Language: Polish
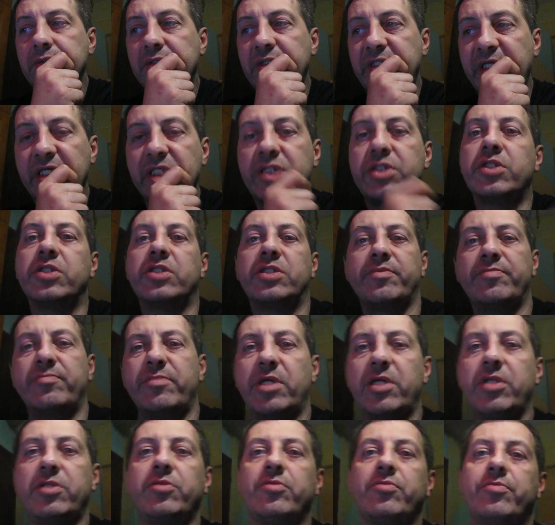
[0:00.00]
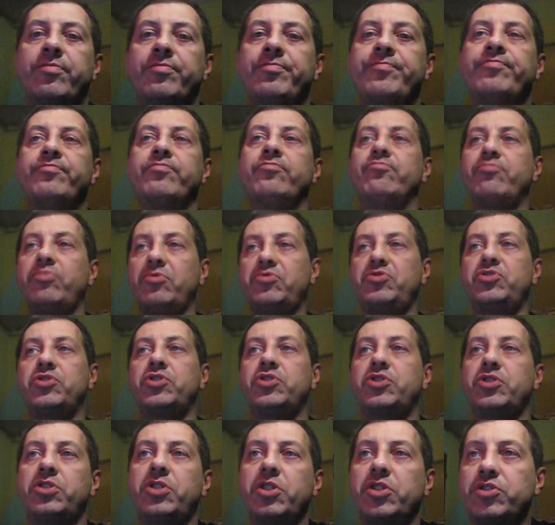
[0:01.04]
też się zmienił. Myślę,
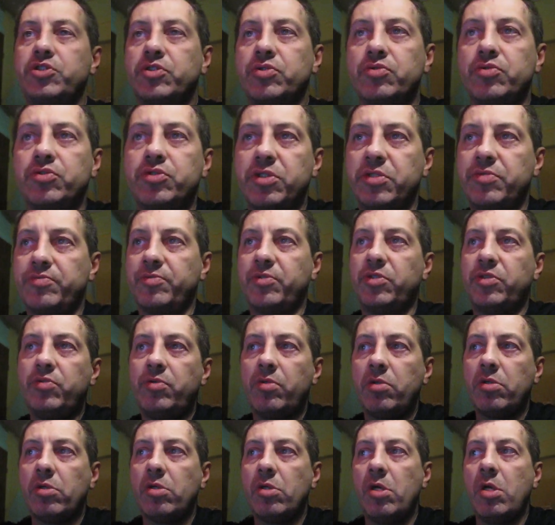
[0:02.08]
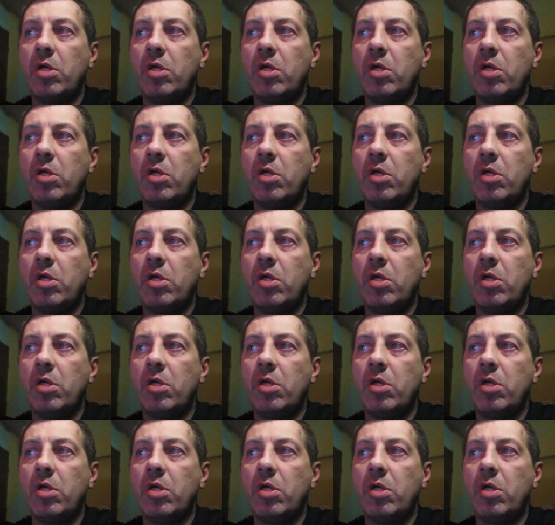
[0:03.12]
że też się dużo zmieniło.